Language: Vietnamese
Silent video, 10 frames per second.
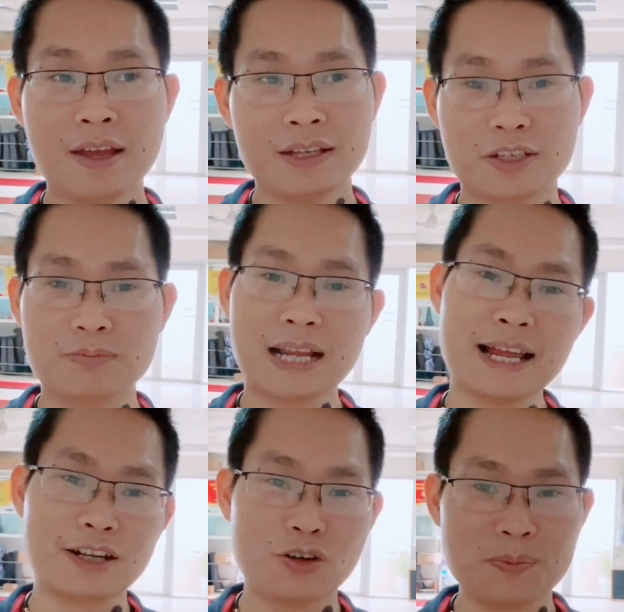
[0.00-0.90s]
thì chúng ta
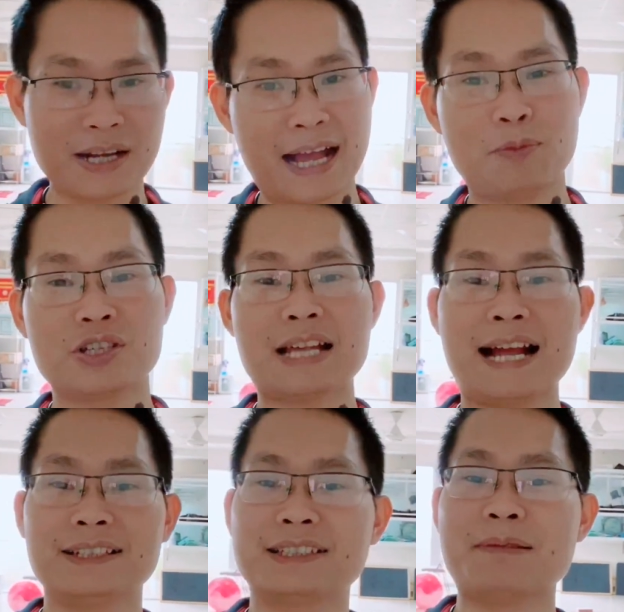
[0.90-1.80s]
lại có một cá buổi
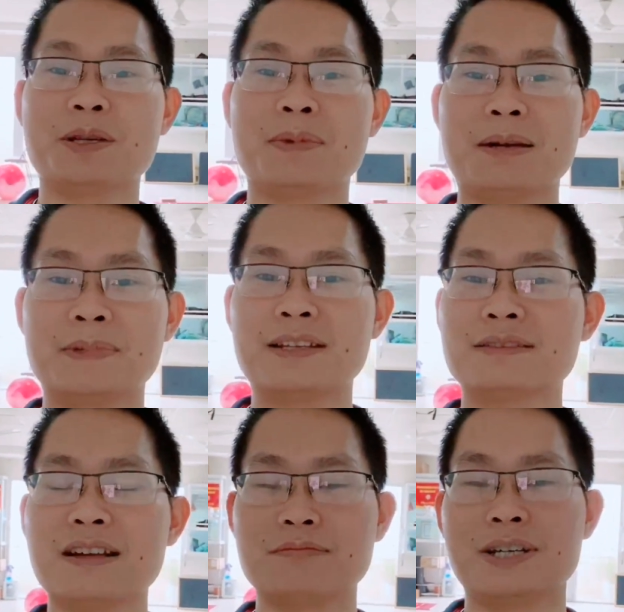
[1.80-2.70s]
sáng từ 8 giờ 15 đến
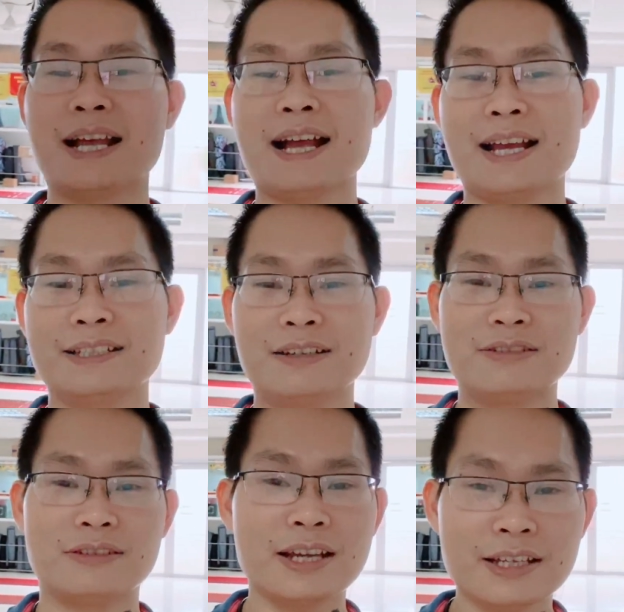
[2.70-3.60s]
tận 12 giờ
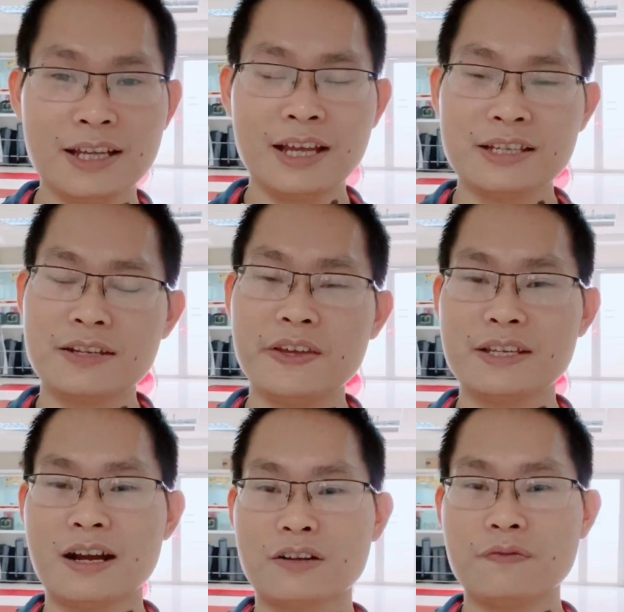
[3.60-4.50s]
rưỡi chính vì
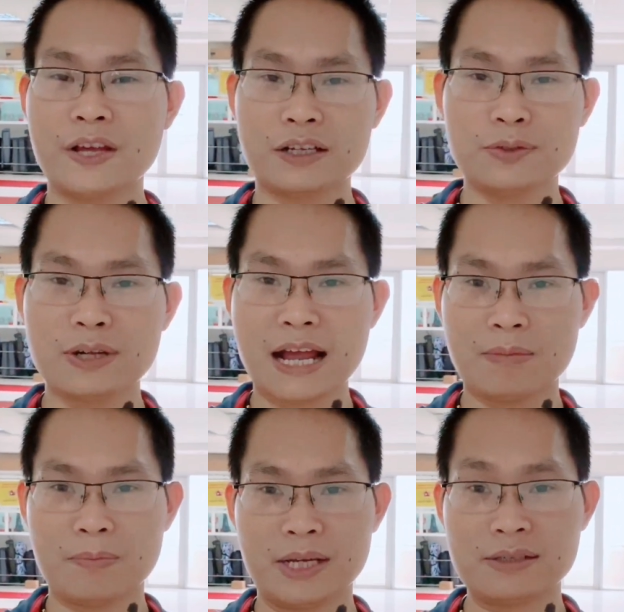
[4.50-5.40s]
nhờ công việc yoga
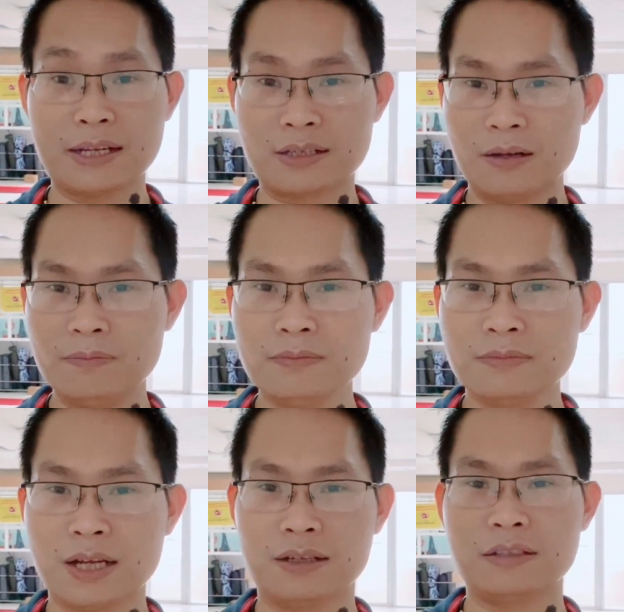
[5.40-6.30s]
mà mình dậy sớm
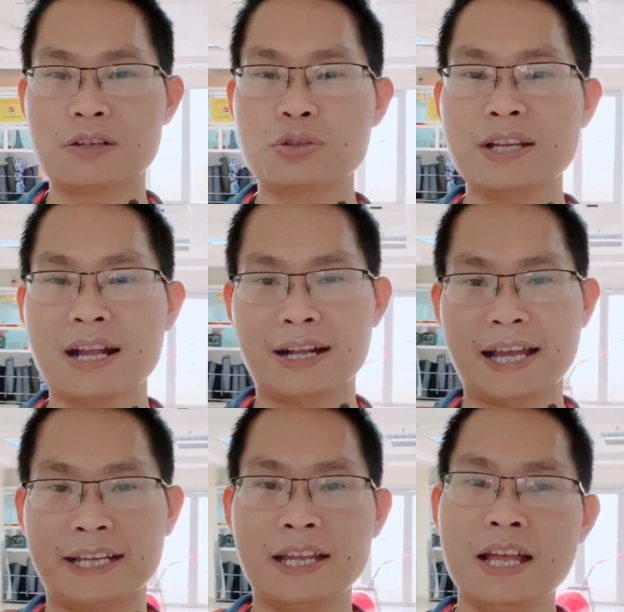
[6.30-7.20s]
uh, thường xuyên hàng
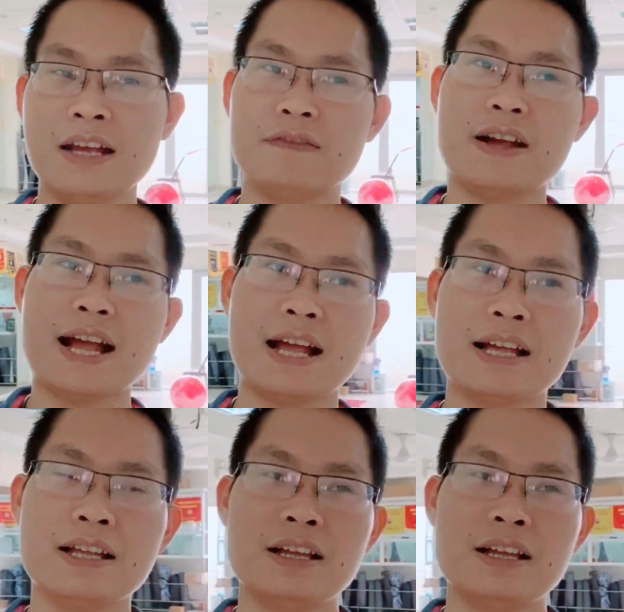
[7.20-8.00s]
ngày và